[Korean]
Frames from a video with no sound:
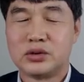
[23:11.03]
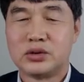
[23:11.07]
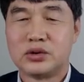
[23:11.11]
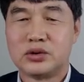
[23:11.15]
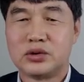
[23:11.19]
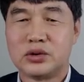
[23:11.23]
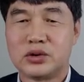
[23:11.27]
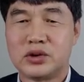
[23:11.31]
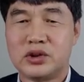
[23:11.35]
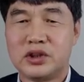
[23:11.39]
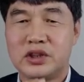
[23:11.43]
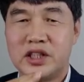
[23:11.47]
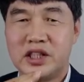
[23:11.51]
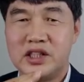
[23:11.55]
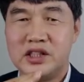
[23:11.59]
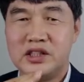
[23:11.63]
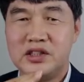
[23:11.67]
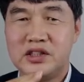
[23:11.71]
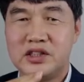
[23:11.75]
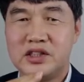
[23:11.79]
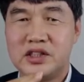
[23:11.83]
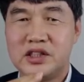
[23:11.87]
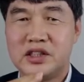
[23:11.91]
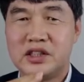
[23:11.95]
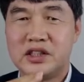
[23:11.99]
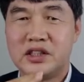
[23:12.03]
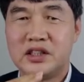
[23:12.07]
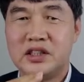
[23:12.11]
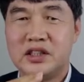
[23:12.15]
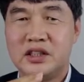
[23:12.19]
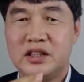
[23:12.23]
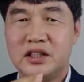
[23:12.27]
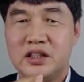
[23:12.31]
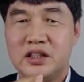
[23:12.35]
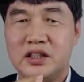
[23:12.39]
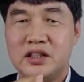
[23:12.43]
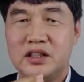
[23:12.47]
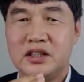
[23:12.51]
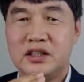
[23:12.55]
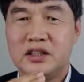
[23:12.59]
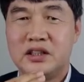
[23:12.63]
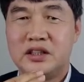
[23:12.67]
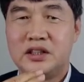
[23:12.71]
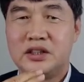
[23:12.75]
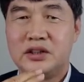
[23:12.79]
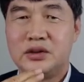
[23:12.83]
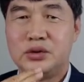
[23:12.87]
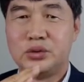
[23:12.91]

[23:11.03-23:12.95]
그죠? 그게 이제 에,